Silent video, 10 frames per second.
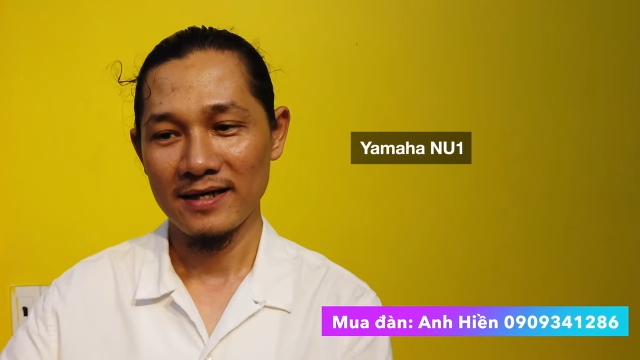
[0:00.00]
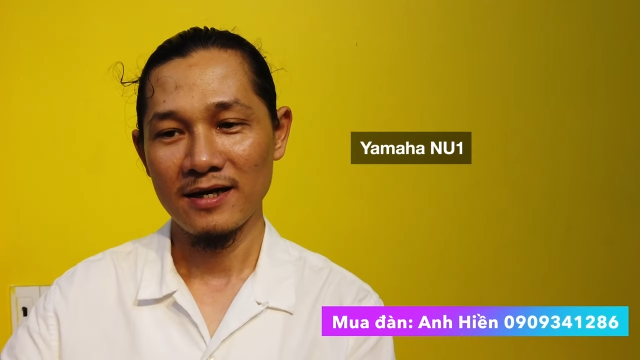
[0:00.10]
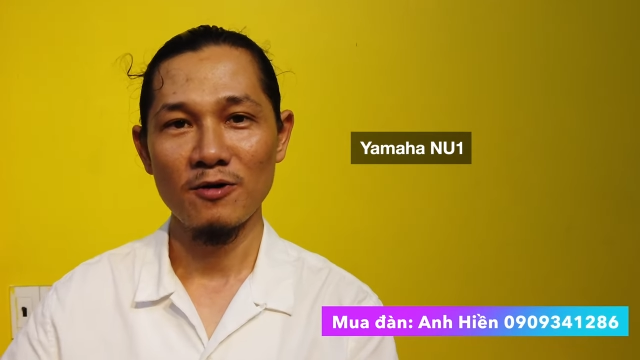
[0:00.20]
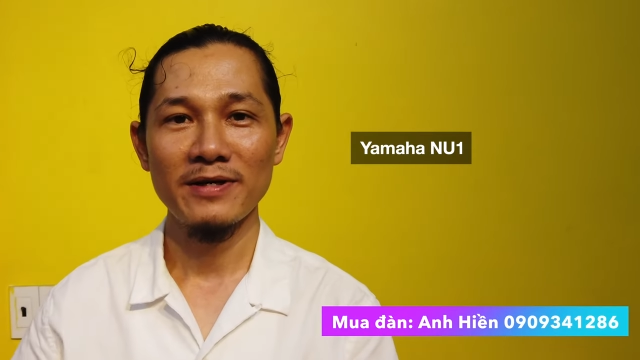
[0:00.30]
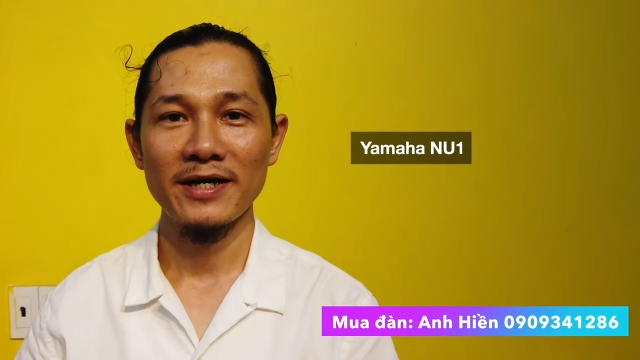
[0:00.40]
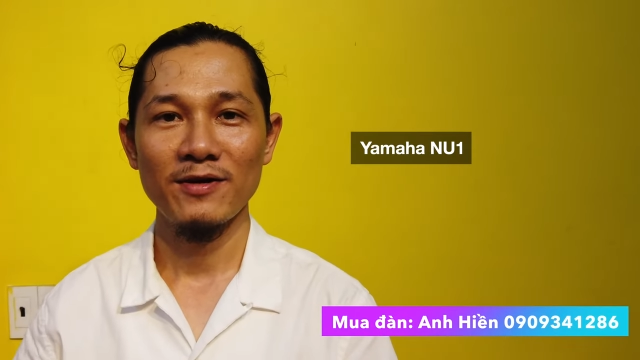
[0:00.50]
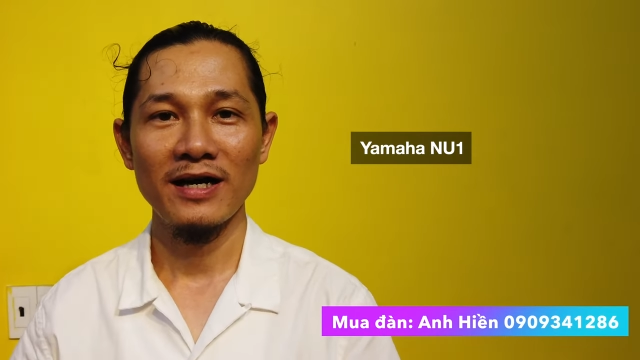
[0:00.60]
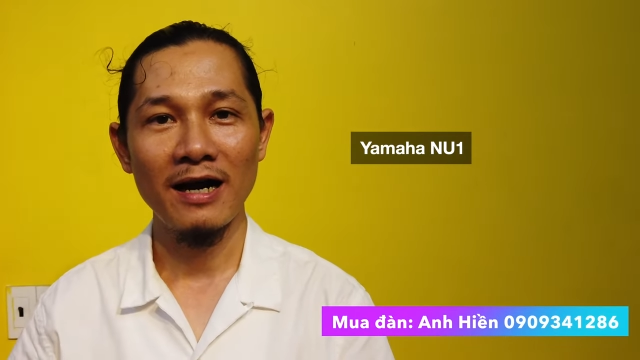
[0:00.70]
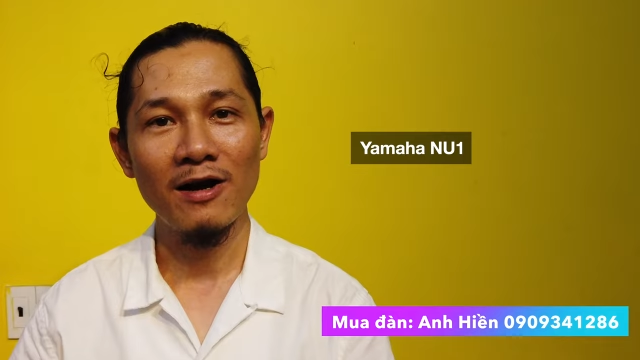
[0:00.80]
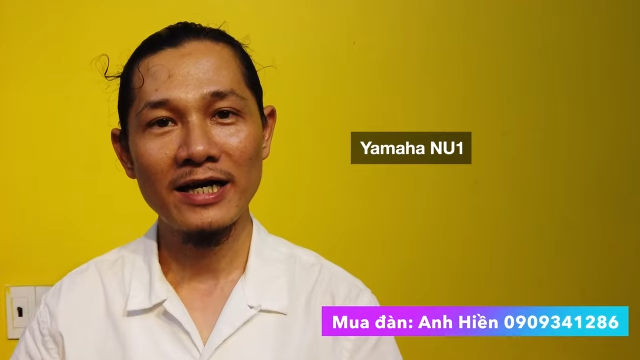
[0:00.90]
Hôm nay
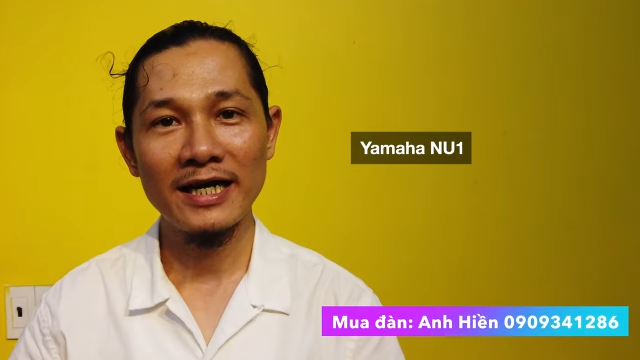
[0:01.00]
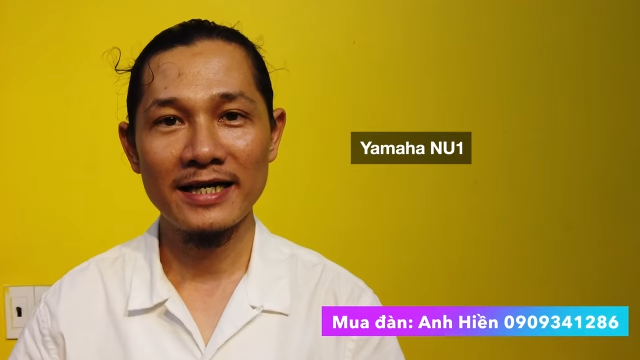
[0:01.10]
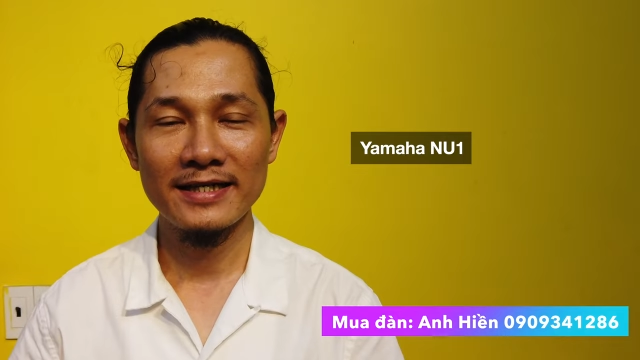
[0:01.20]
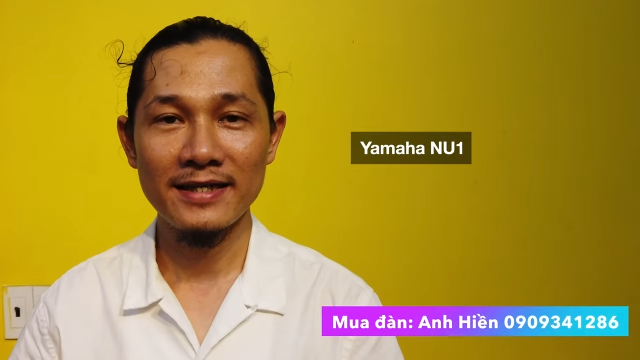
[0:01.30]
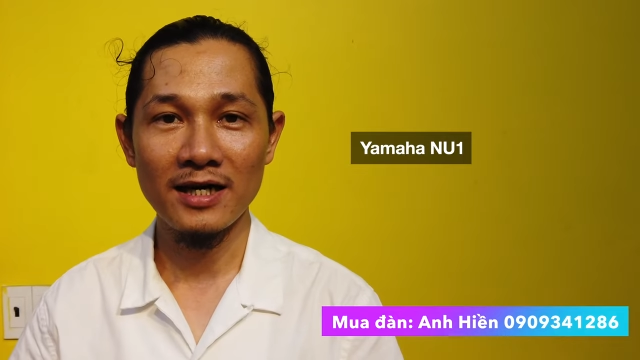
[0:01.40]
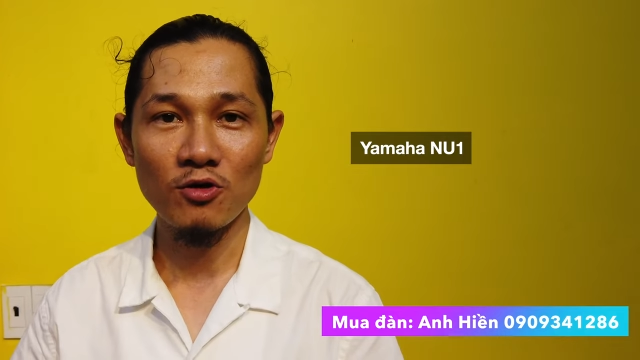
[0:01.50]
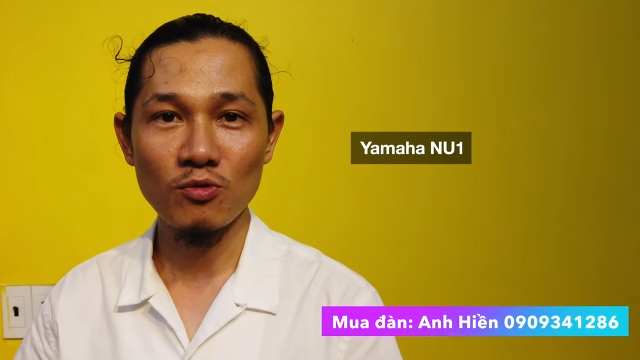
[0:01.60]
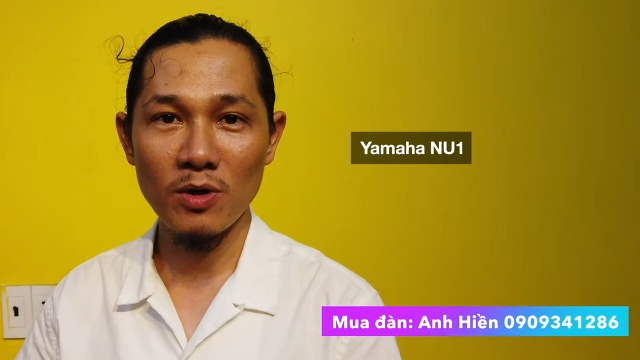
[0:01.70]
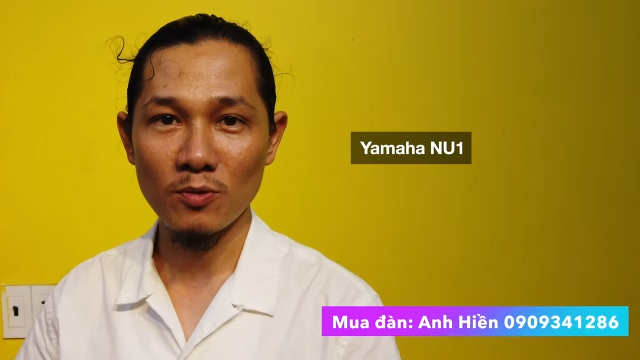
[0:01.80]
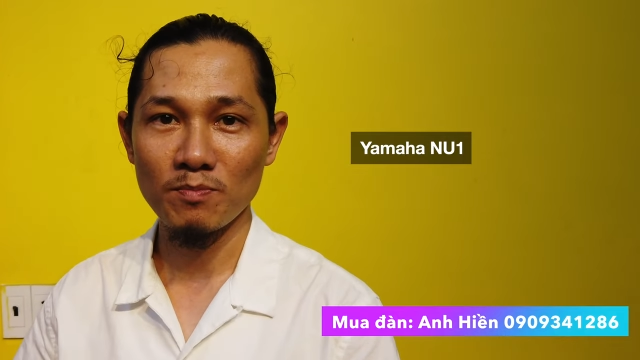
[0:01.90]
Hoàng có cái cây
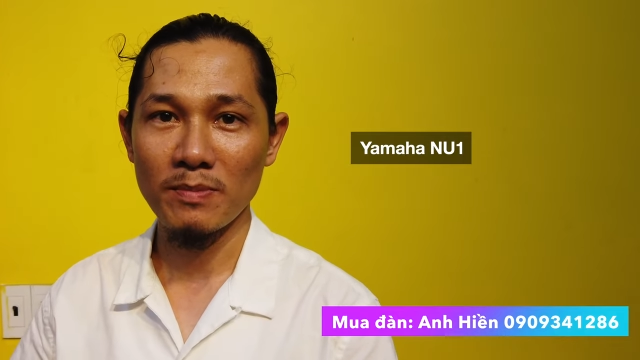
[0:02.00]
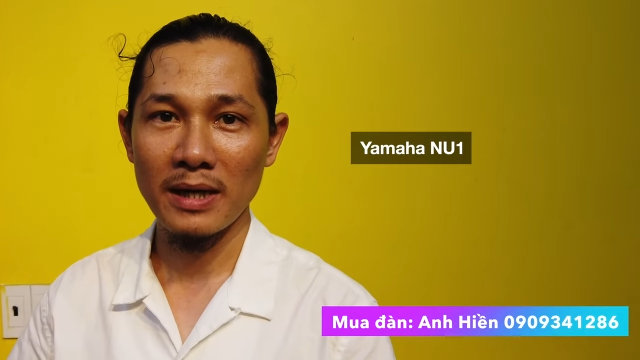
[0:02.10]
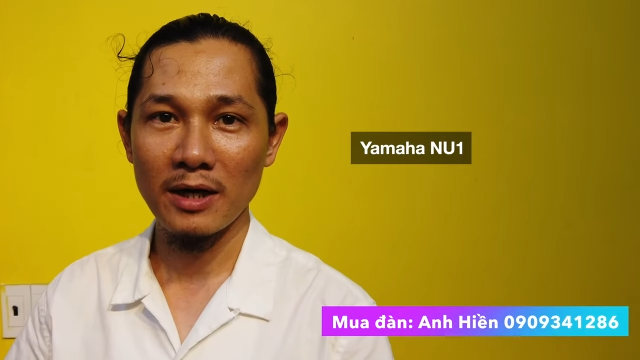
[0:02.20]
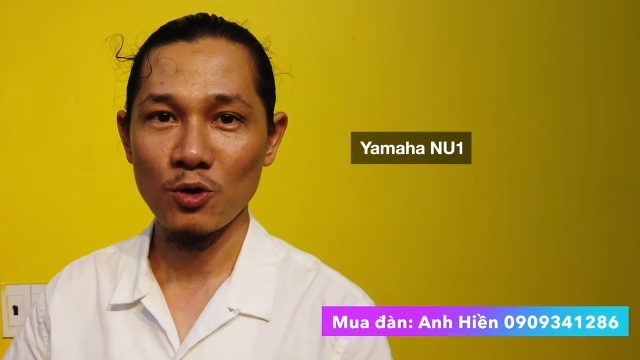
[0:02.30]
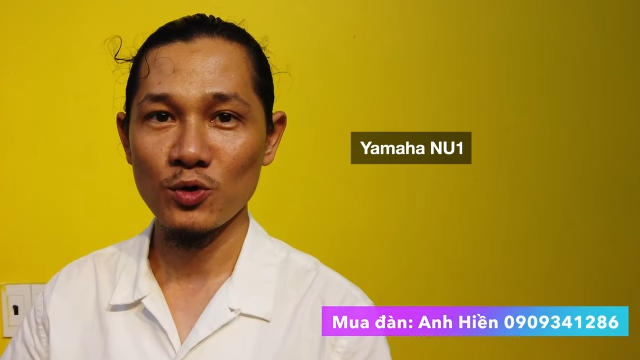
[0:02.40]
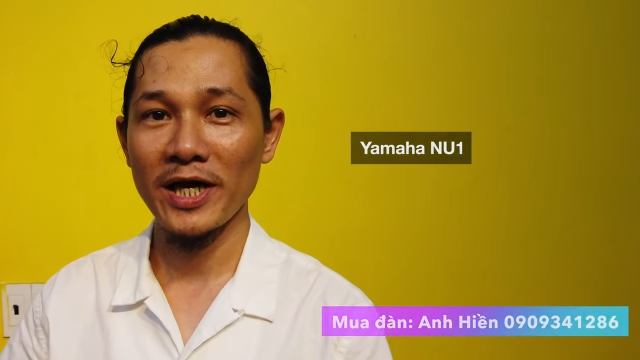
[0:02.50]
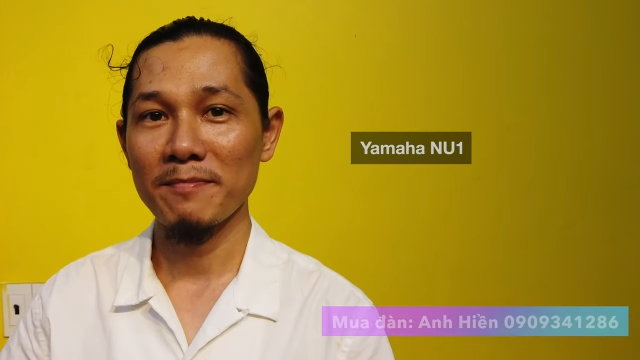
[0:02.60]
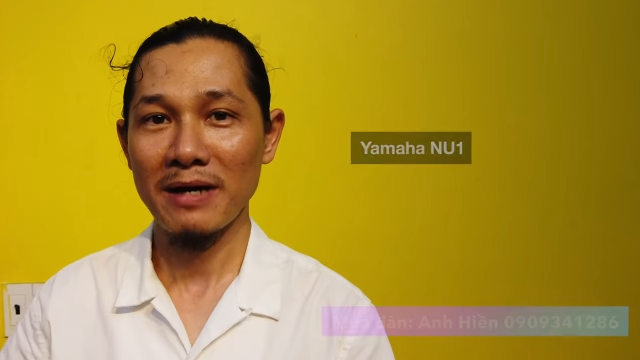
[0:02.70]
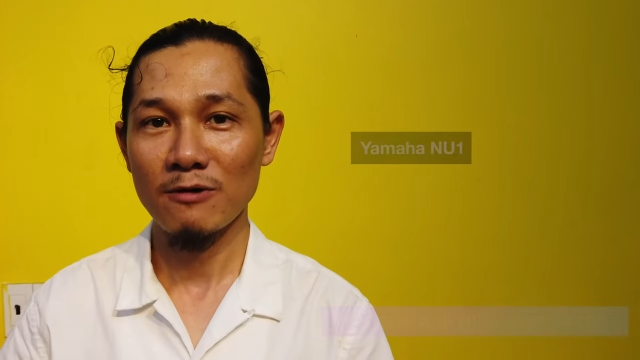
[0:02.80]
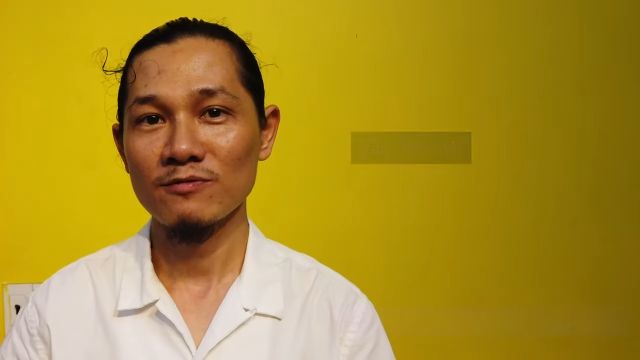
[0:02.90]
NU1 màu đen
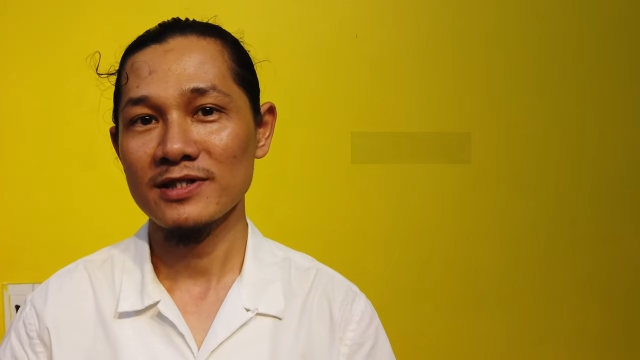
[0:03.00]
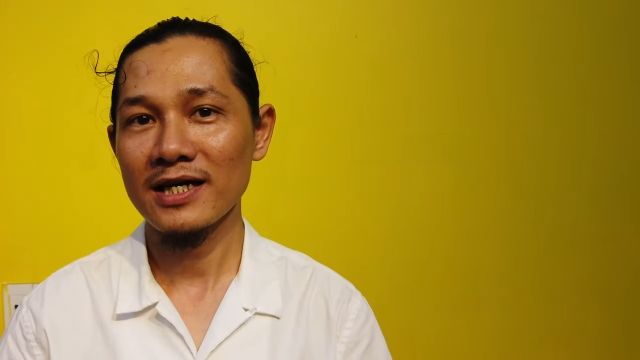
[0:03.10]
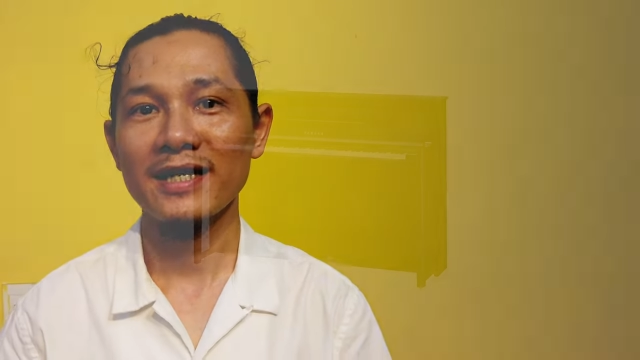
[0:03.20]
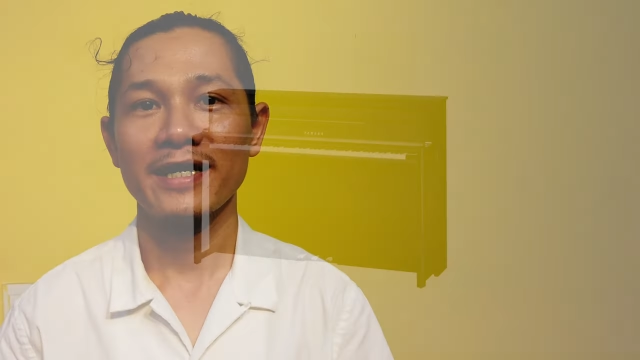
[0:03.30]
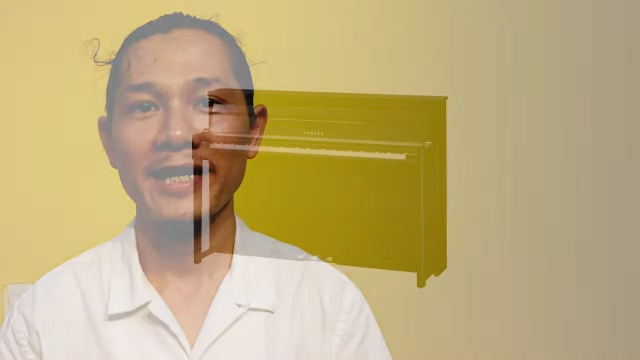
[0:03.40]
bóng rất là